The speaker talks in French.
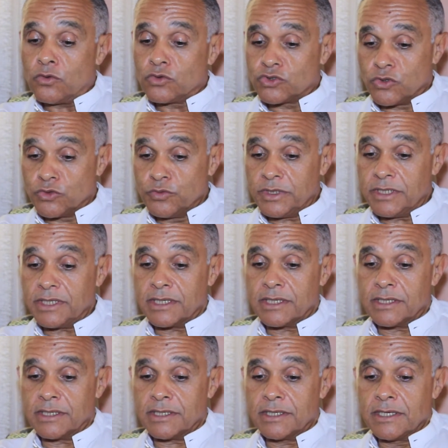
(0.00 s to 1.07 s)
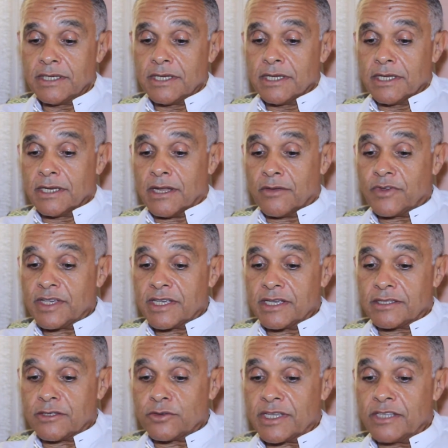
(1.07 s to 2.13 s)
aujourd'hui, l'Afrique
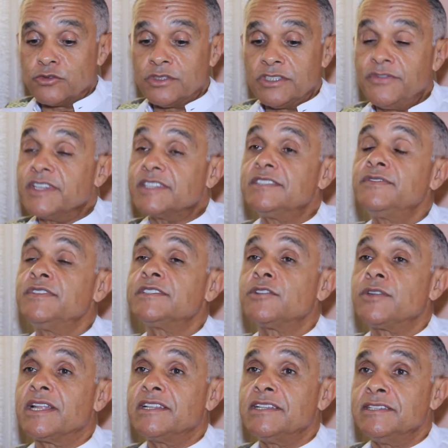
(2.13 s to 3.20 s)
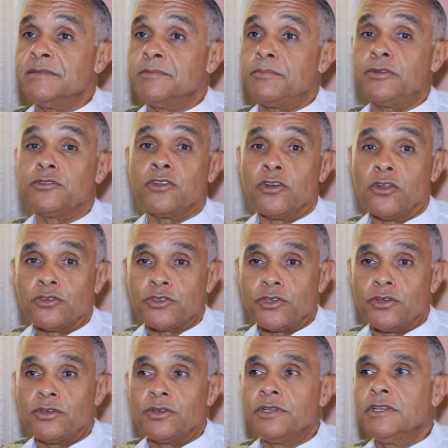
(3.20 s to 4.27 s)
est en train de diversifier son athlétisme. Pendant
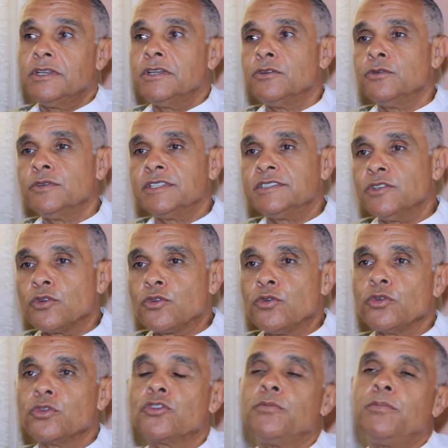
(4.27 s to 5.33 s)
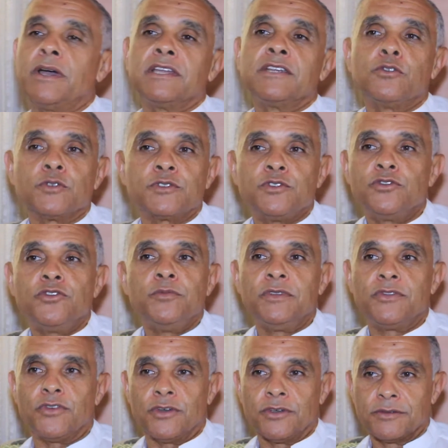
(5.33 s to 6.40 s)
longtemps, nous n'étions courus que par les courses de
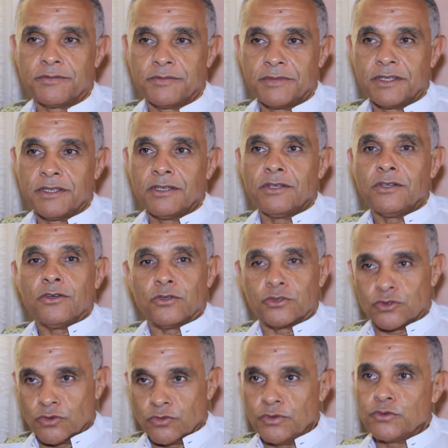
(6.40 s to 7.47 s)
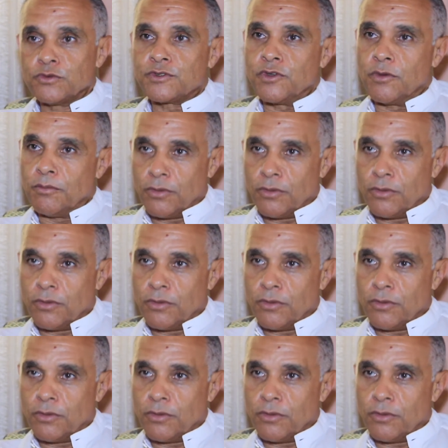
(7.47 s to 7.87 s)
demi-fond. Aujourd'hui, nous sommes